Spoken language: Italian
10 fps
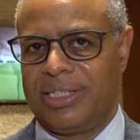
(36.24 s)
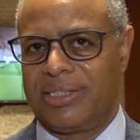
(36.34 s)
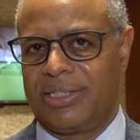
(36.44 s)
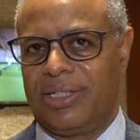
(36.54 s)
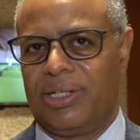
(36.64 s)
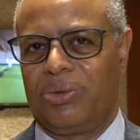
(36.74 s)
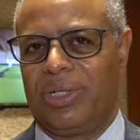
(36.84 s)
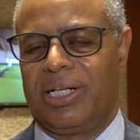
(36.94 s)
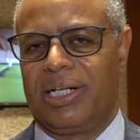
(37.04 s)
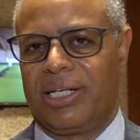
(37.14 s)
in sede
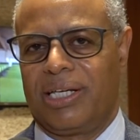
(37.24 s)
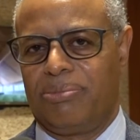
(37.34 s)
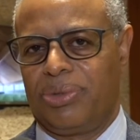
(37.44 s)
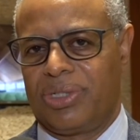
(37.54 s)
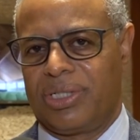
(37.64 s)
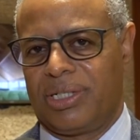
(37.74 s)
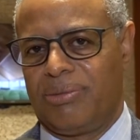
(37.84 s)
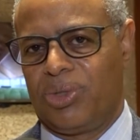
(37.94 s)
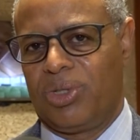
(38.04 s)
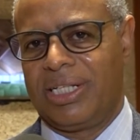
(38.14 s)
inguinale che può essere
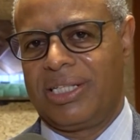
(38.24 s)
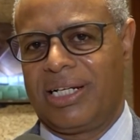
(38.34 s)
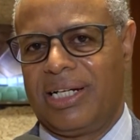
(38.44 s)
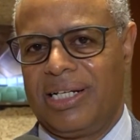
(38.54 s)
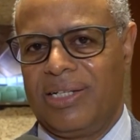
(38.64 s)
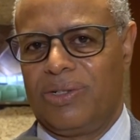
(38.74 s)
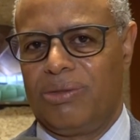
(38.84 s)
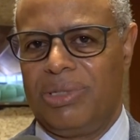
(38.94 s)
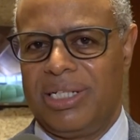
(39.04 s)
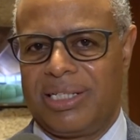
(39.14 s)
monolaterale o
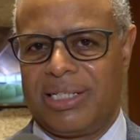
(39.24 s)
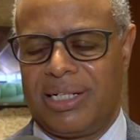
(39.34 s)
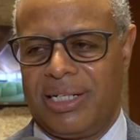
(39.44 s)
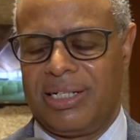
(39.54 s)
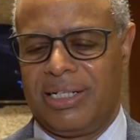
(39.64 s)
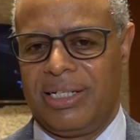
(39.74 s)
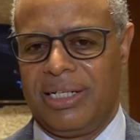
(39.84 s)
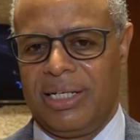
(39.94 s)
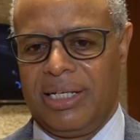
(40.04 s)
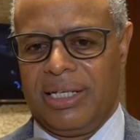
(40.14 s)
bilaterale
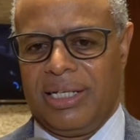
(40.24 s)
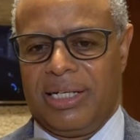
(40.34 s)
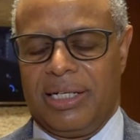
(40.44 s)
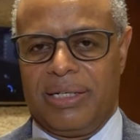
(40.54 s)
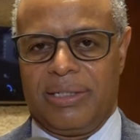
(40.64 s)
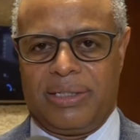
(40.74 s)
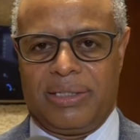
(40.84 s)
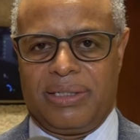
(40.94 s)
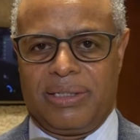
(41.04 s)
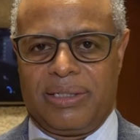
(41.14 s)

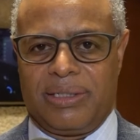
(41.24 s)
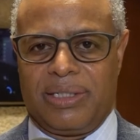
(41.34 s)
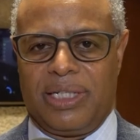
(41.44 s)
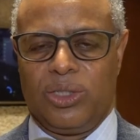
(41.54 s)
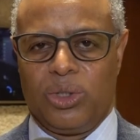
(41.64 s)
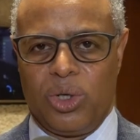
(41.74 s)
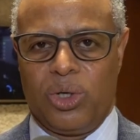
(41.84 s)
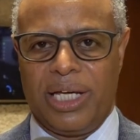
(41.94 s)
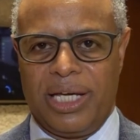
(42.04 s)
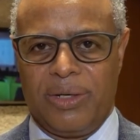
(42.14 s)
eh, il
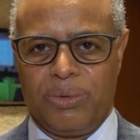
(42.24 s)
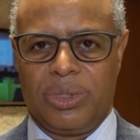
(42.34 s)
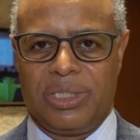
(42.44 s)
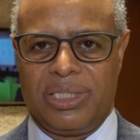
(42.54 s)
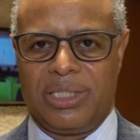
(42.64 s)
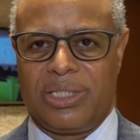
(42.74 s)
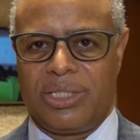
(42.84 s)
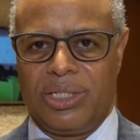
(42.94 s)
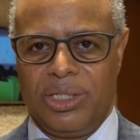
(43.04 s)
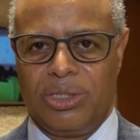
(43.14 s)
dolore è un
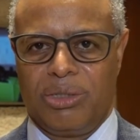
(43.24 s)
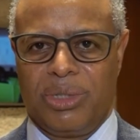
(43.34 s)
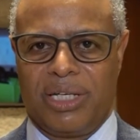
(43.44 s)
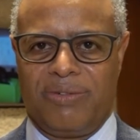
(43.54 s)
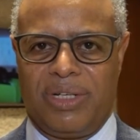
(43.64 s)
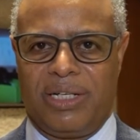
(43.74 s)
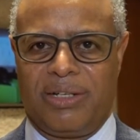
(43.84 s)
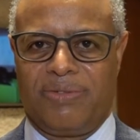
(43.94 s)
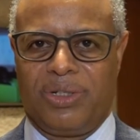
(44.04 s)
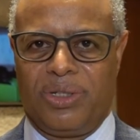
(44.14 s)
sintomo che viene
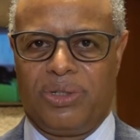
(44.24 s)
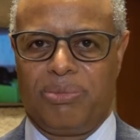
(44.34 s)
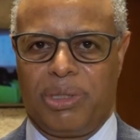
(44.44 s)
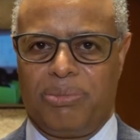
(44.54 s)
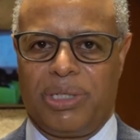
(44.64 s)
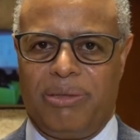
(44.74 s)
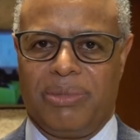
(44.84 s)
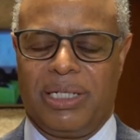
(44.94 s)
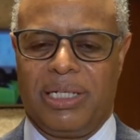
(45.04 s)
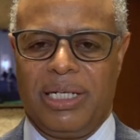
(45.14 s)
riferito per prima,